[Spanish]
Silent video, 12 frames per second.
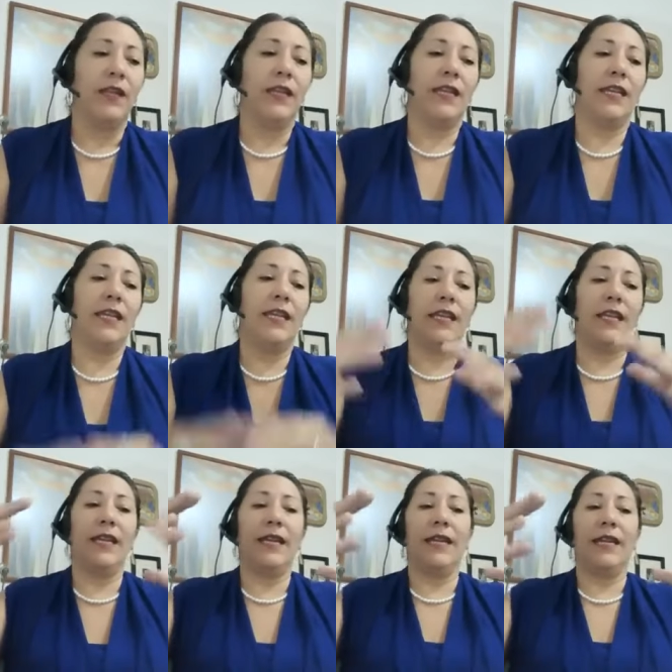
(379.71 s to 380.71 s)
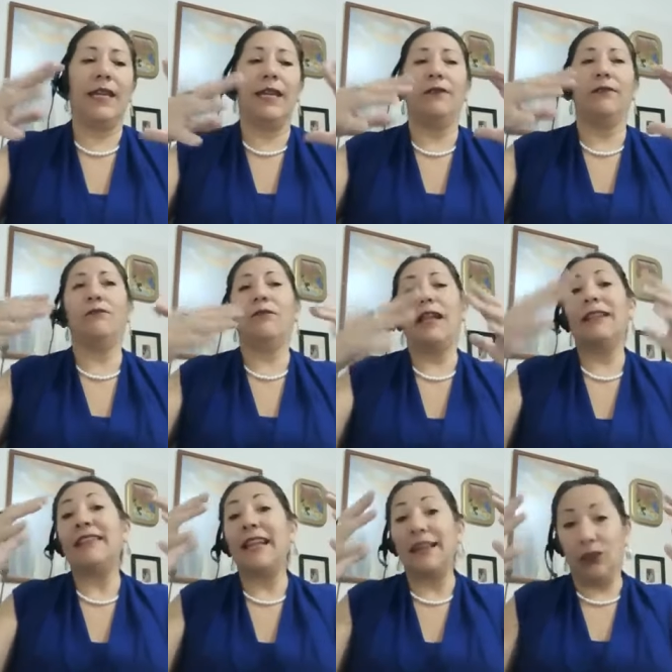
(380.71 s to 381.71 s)
Y eh, un
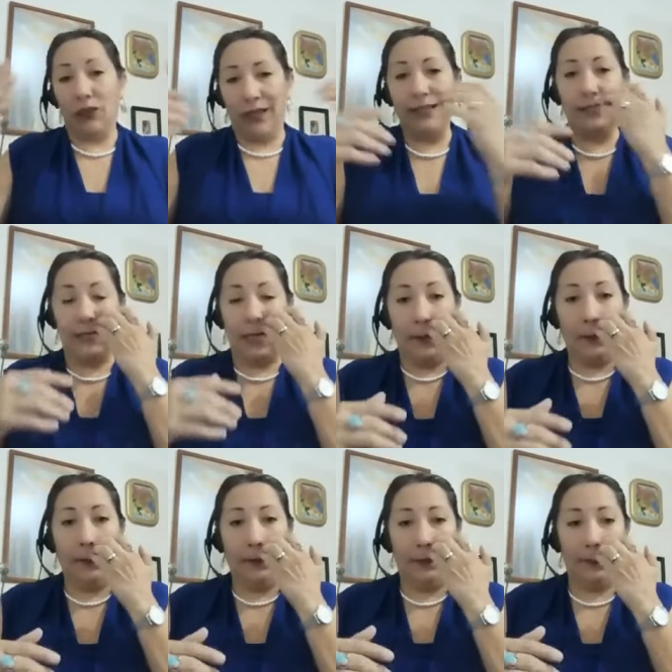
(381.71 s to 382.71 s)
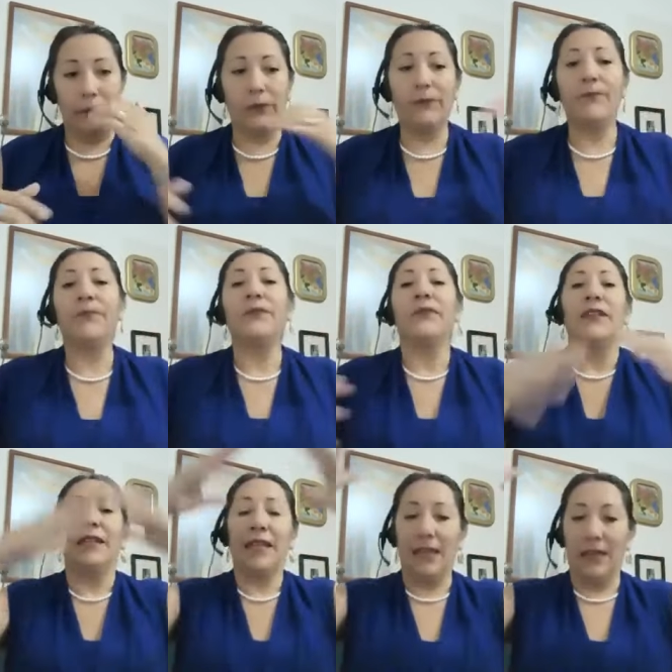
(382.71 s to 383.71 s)
atractor extraño,
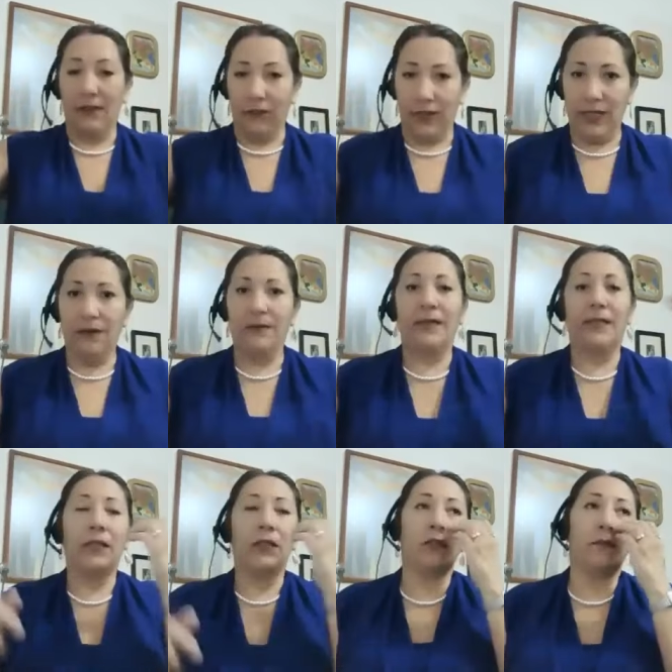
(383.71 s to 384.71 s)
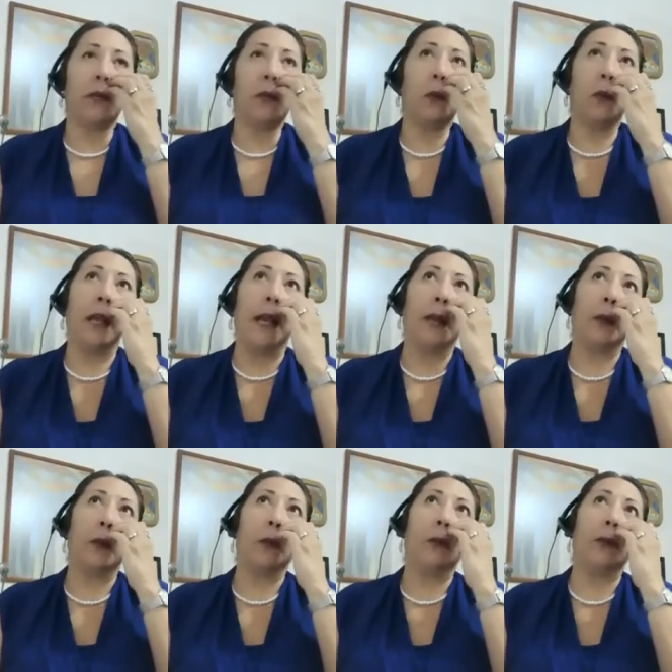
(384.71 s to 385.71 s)
que finalmente nos vincula
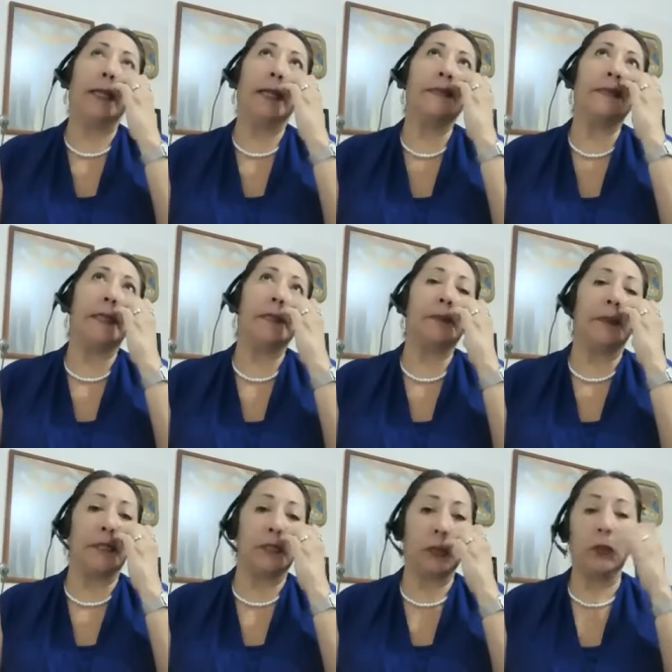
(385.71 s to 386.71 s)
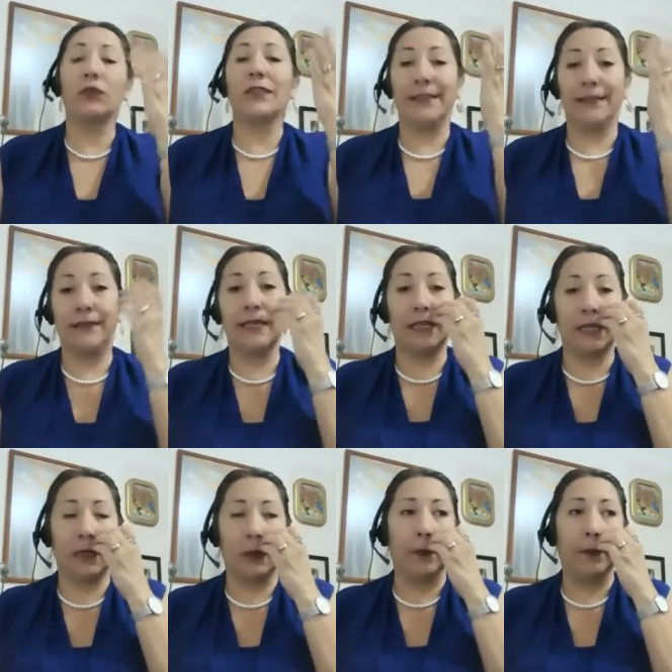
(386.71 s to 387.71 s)
con este espacio
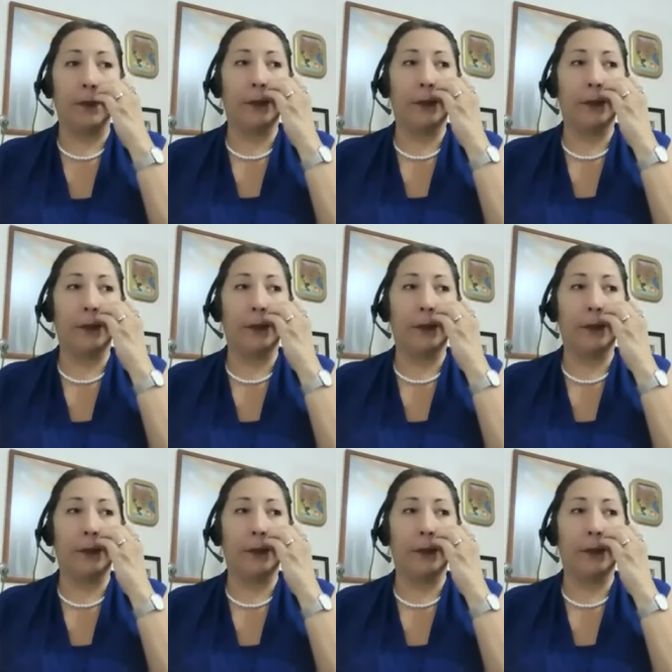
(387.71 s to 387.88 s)
sintérgico.